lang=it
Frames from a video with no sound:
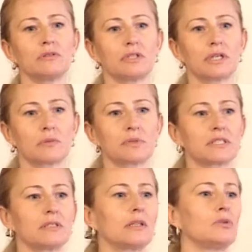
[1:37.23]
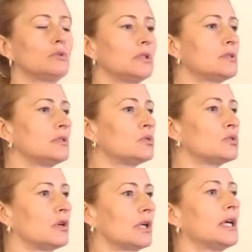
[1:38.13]
diventa rappresentante di
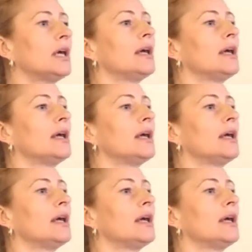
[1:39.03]
un'istituzione